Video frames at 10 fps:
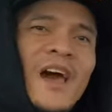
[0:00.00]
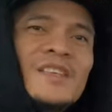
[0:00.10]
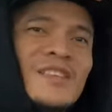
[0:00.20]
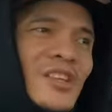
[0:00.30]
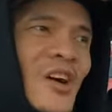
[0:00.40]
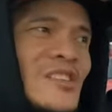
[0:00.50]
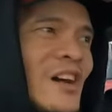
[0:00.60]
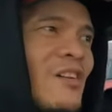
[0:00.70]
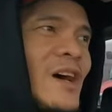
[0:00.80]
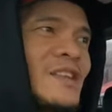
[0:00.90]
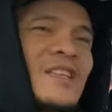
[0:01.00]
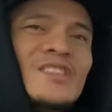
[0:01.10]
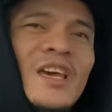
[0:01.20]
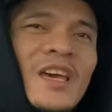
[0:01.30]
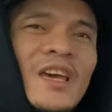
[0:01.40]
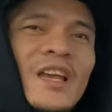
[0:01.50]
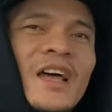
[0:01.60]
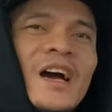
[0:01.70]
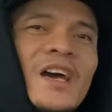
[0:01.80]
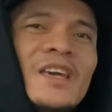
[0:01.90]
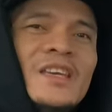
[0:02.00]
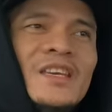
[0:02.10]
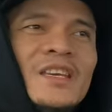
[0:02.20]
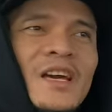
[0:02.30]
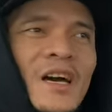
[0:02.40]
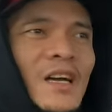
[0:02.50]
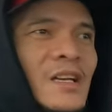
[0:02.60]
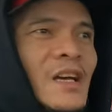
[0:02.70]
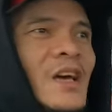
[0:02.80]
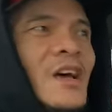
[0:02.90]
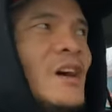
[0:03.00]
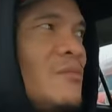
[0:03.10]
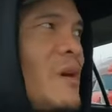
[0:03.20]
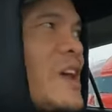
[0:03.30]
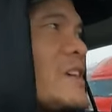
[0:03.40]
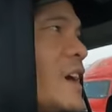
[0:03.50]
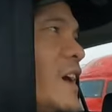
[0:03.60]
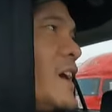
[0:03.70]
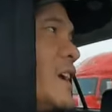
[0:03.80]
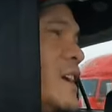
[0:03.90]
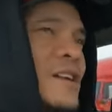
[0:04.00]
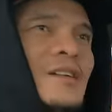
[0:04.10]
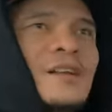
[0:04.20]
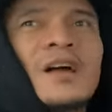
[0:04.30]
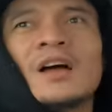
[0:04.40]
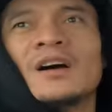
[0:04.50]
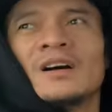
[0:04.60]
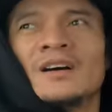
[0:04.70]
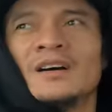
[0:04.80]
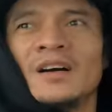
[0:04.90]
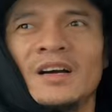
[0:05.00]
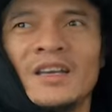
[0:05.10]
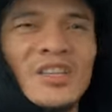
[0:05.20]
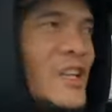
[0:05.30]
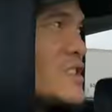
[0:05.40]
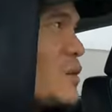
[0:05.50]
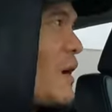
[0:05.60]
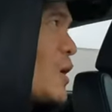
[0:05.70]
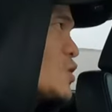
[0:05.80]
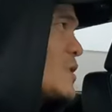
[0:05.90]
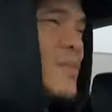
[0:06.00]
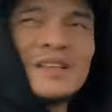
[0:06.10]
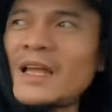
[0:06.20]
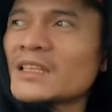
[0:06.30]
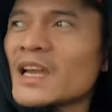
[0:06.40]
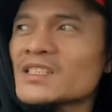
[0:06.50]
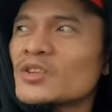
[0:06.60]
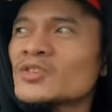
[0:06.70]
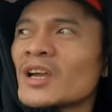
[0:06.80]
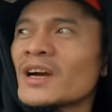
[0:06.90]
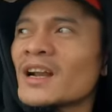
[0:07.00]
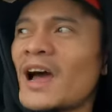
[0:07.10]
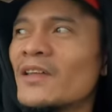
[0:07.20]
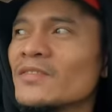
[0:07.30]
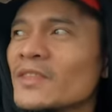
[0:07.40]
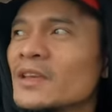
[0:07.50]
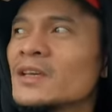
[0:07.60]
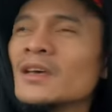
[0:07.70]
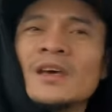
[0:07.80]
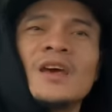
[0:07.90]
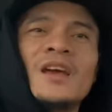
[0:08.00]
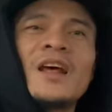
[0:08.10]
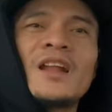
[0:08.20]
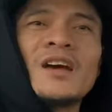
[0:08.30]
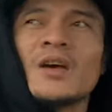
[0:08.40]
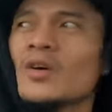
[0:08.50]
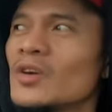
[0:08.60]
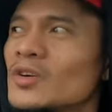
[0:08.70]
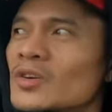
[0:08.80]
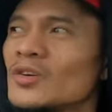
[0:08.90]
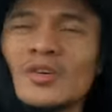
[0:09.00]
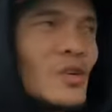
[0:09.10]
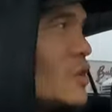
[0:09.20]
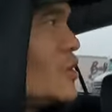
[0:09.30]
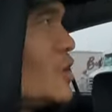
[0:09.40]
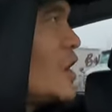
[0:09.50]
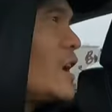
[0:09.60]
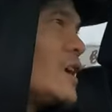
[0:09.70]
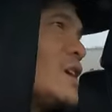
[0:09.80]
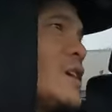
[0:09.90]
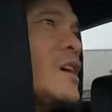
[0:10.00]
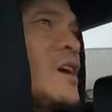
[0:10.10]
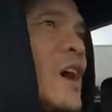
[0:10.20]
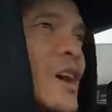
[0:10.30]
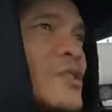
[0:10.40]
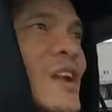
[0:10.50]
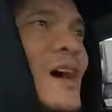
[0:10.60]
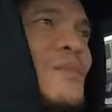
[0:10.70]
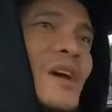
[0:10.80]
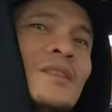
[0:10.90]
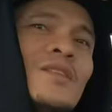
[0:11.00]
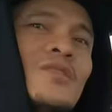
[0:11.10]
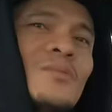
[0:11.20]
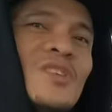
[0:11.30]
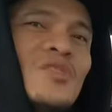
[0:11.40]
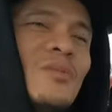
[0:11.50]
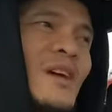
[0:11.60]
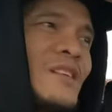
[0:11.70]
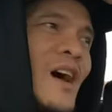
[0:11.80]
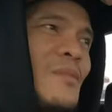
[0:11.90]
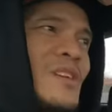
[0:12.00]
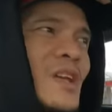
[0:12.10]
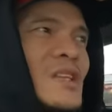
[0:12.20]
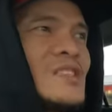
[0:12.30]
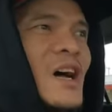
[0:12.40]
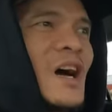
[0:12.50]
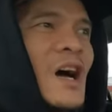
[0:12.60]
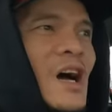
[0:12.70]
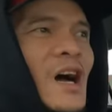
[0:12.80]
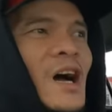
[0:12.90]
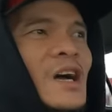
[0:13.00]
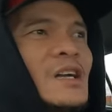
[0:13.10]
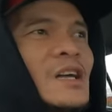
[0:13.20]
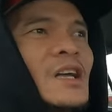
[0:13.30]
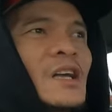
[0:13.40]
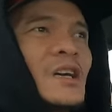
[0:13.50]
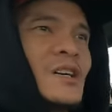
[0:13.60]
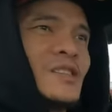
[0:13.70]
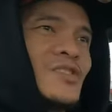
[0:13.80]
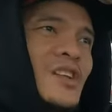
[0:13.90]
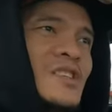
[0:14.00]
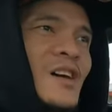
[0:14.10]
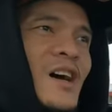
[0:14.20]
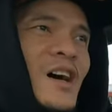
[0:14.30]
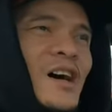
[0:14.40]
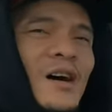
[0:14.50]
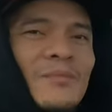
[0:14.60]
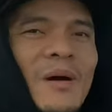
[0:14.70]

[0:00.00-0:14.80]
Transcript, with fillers: Guys, ito kasama natin si Lakay uh, Michael. Hindi na siya bago sa vlog natin kasi nung nakaraan lalagay ko yung uh, ano namin, yung video vlog namin dyan sa dyan sa